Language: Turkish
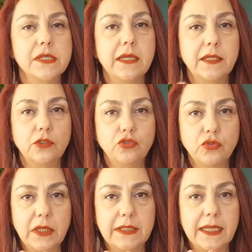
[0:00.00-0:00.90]
Zaten
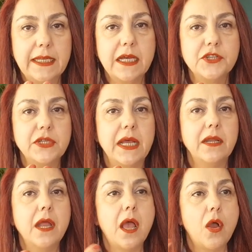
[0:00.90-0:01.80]
şu anda
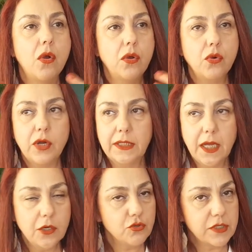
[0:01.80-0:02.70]
enerjiler e, o
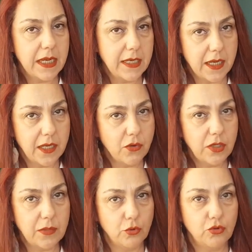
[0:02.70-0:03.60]
kadar güzel
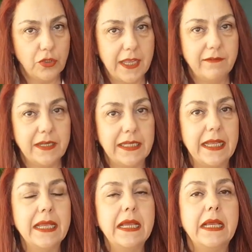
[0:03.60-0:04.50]
yağıyor ki bütün
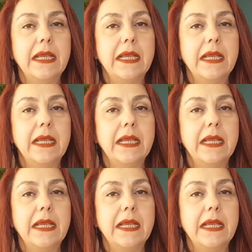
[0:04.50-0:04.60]
evrene.